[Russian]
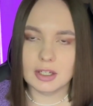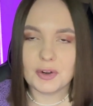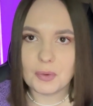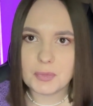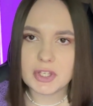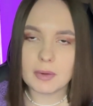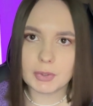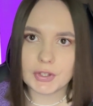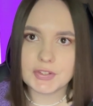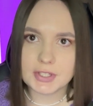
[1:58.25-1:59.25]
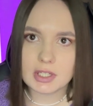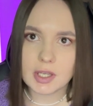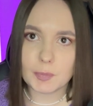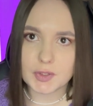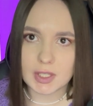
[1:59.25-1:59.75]
У меня была сильная
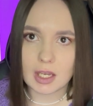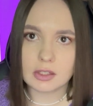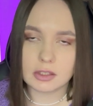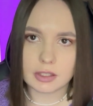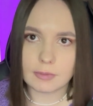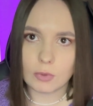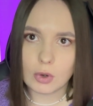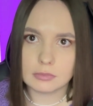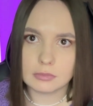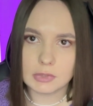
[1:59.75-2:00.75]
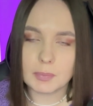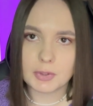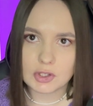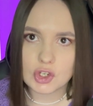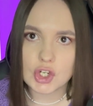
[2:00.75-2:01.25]
постоянная тревога на
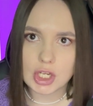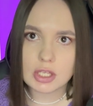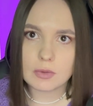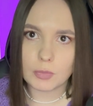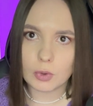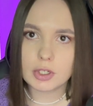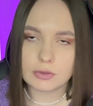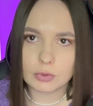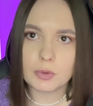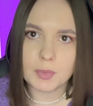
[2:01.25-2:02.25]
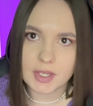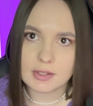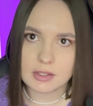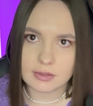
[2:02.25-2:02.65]
протяжении более двух месяцев,